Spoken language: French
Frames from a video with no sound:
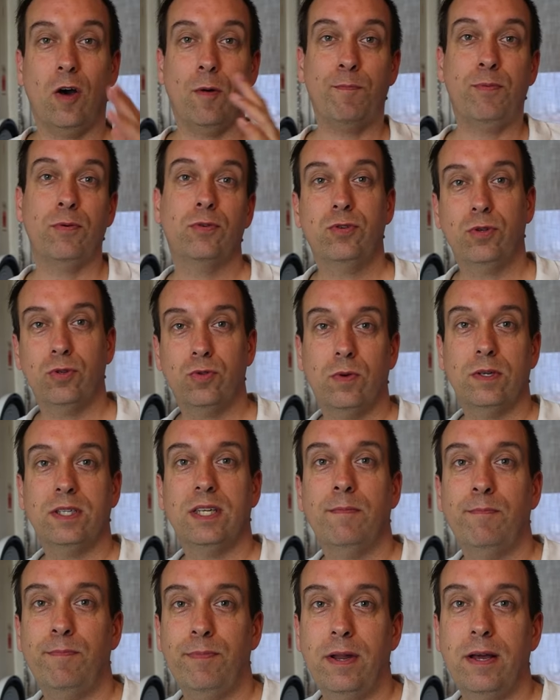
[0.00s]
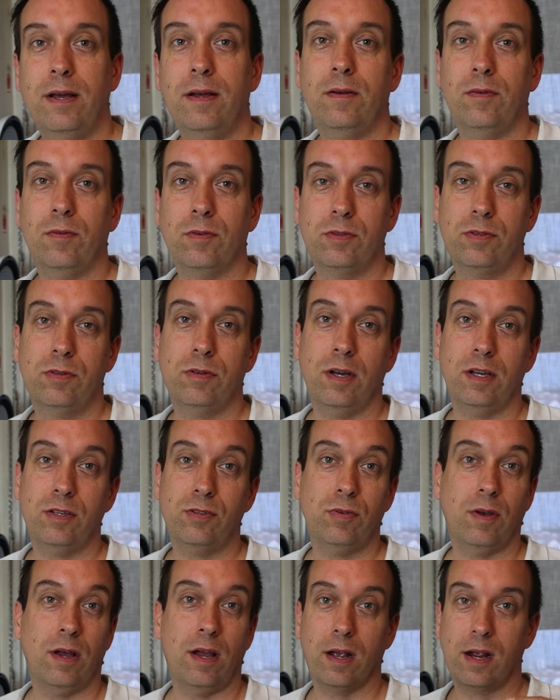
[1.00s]
Alors pour ce troisième plat, on sera
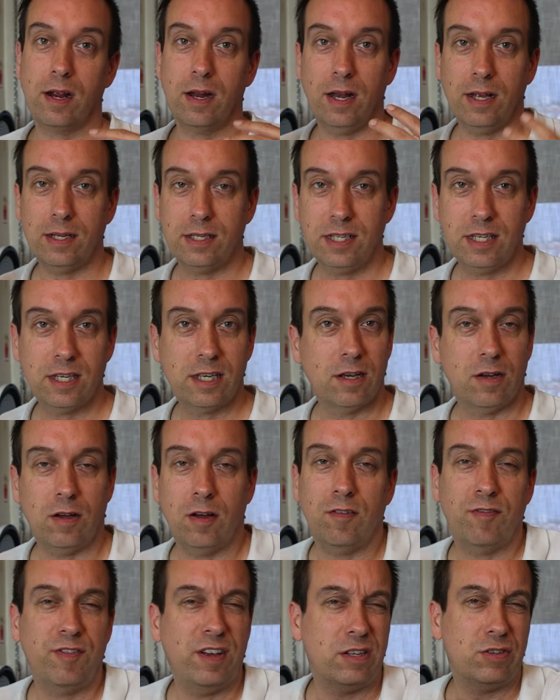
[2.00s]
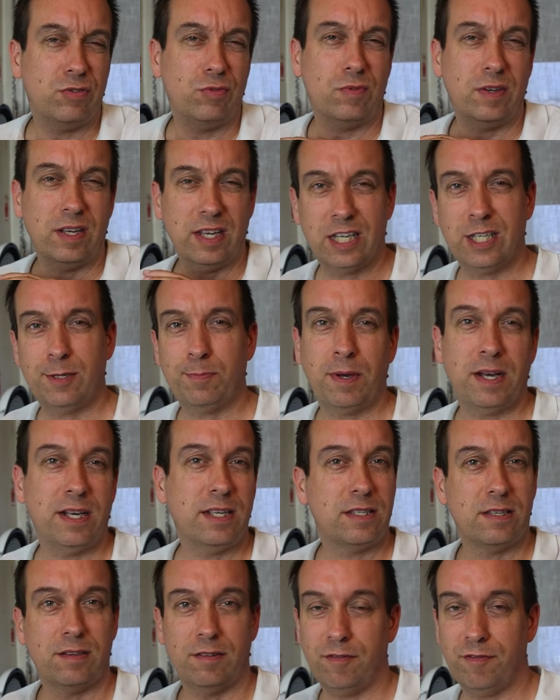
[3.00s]
sur un classique en version
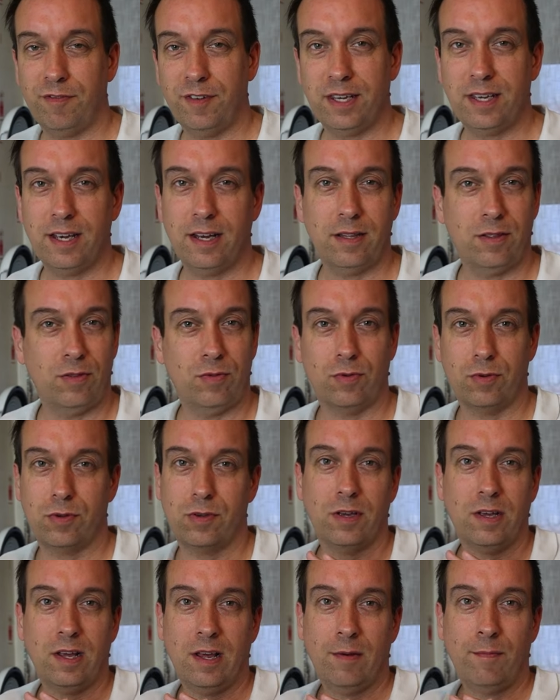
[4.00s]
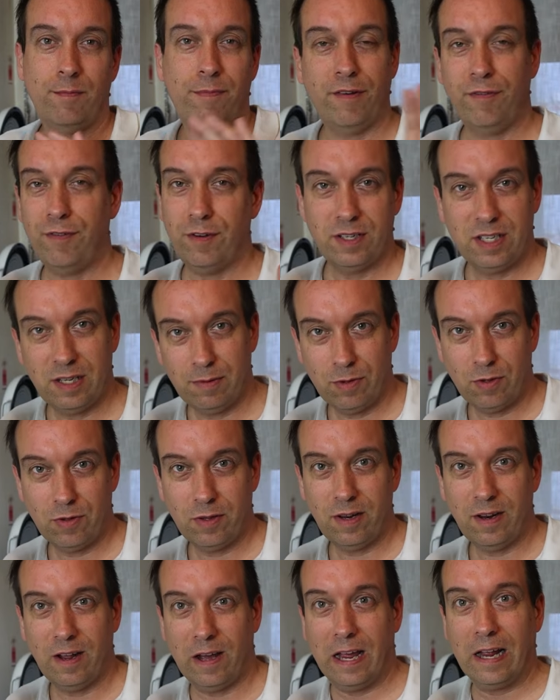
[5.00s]
express vegan, donc pas forcément
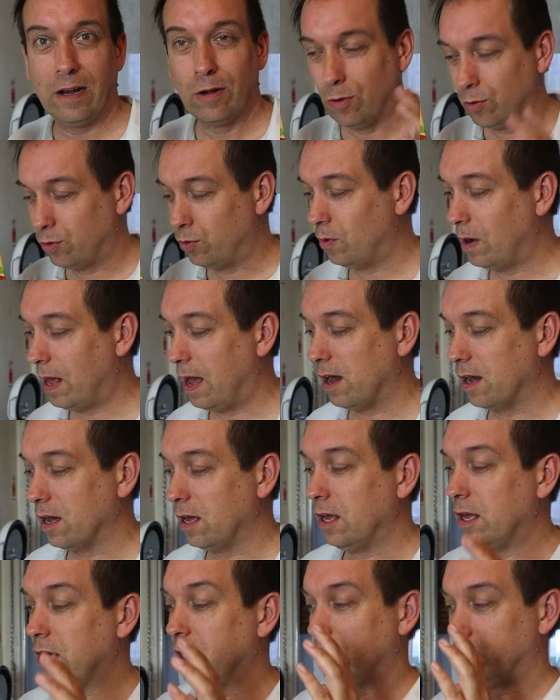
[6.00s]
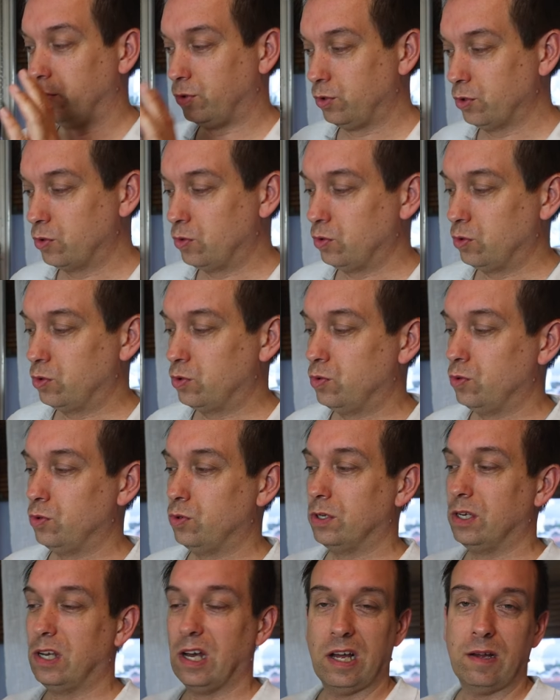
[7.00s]
des règles de l'art, du
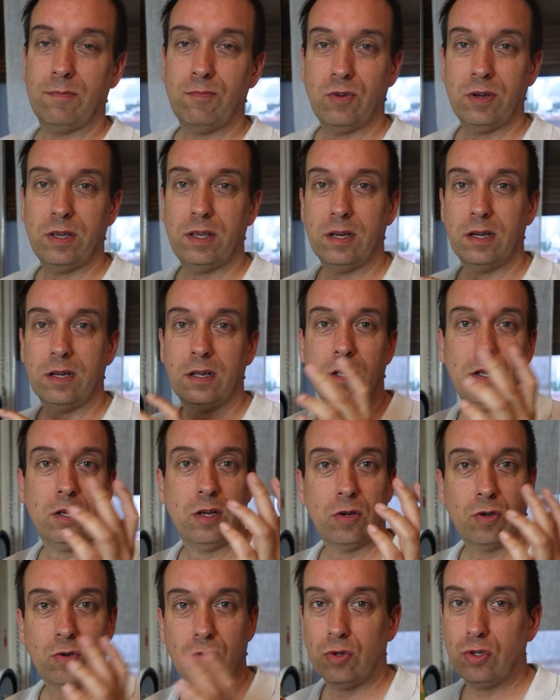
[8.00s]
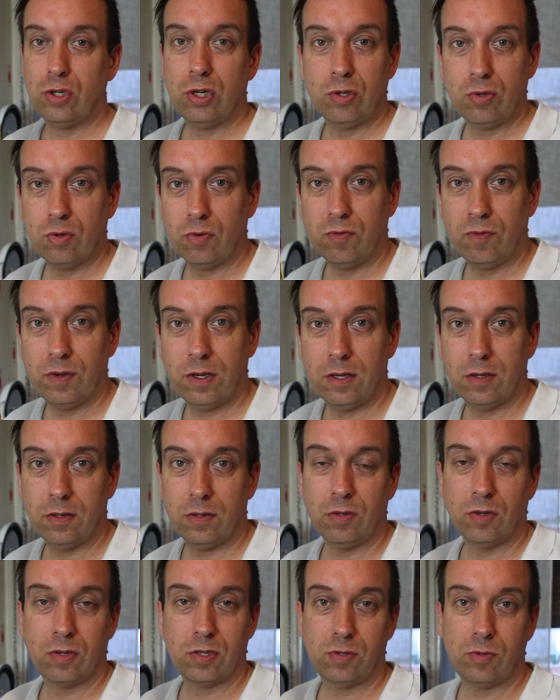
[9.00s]
couscous grain moyen, que j'ai trouvé
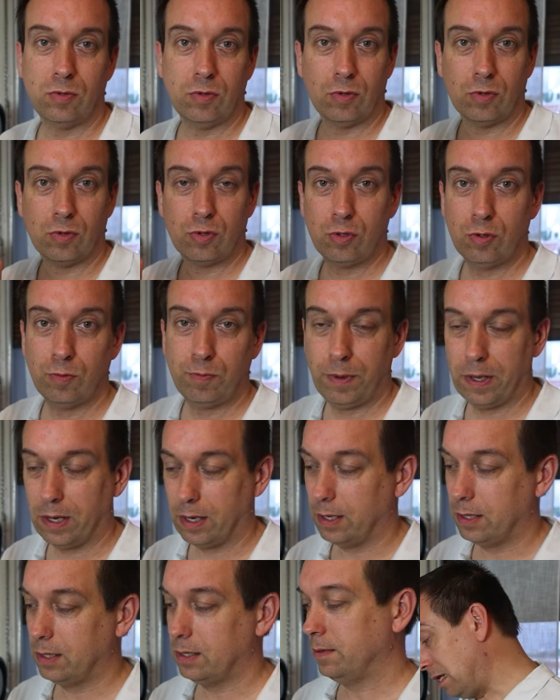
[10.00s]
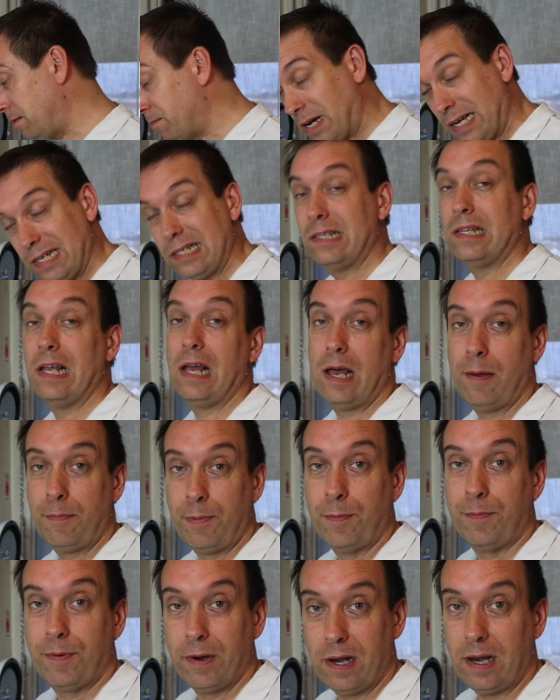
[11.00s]
dans une superette. Il me reste à
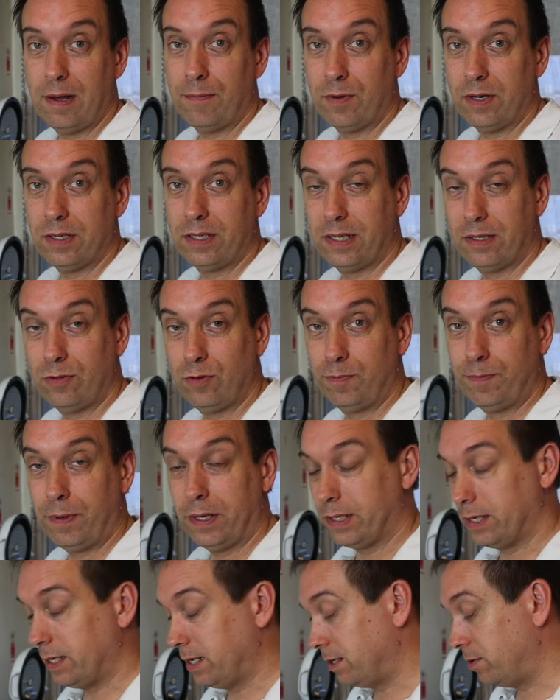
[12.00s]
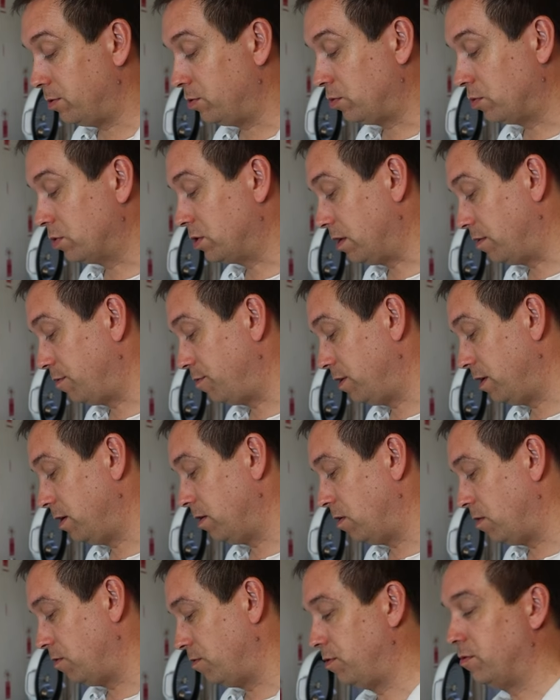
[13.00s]
peu près la moitié du paquet, donc ça
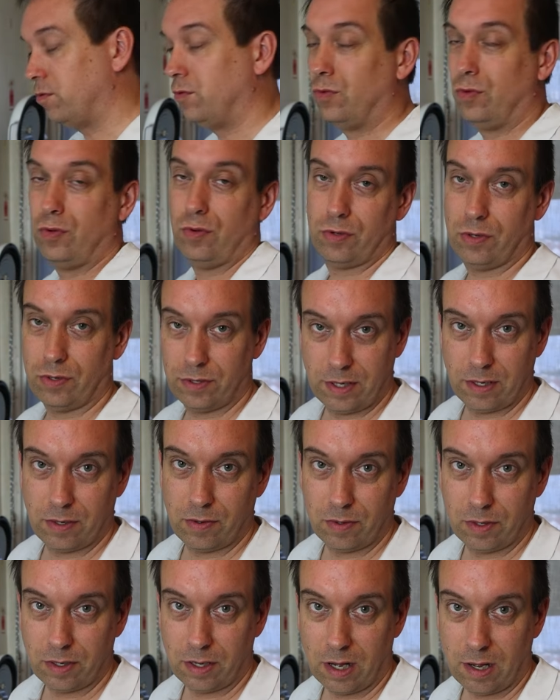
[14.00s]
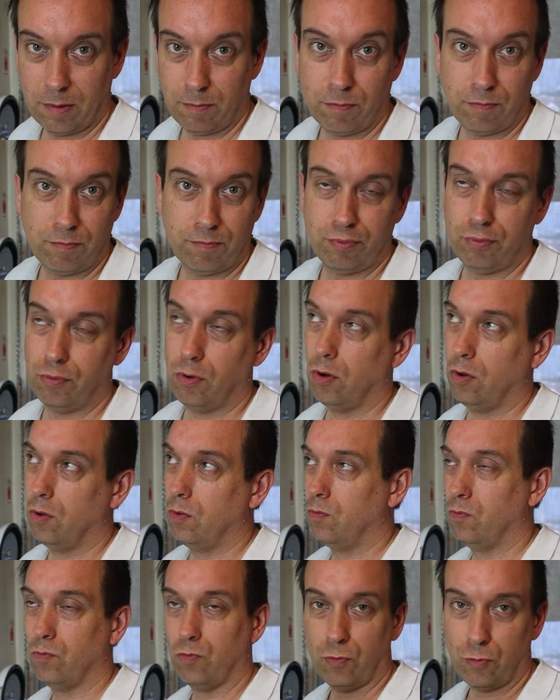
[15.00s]
fait environ 250 grammes pour
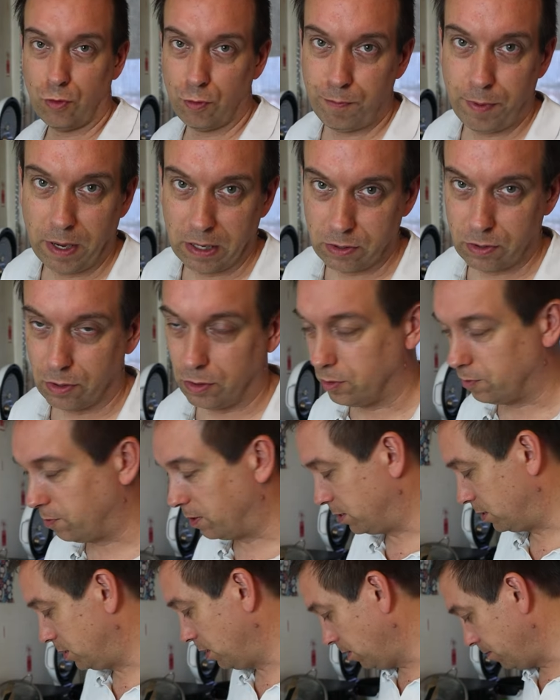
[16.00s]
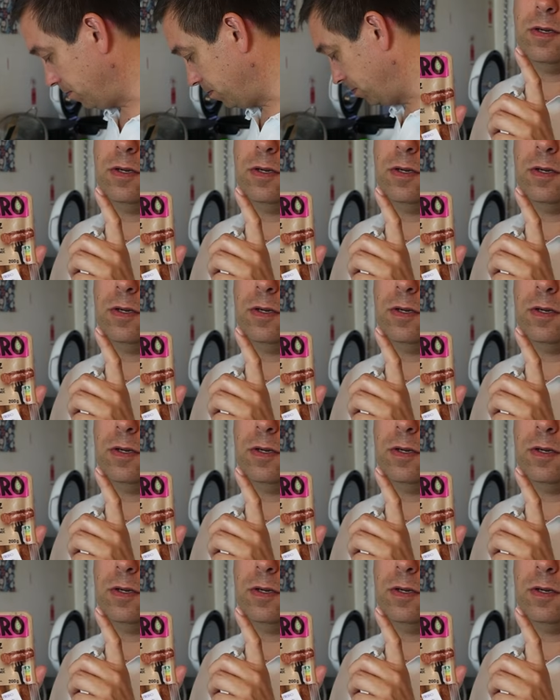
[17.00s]
deux personnes, on va dire.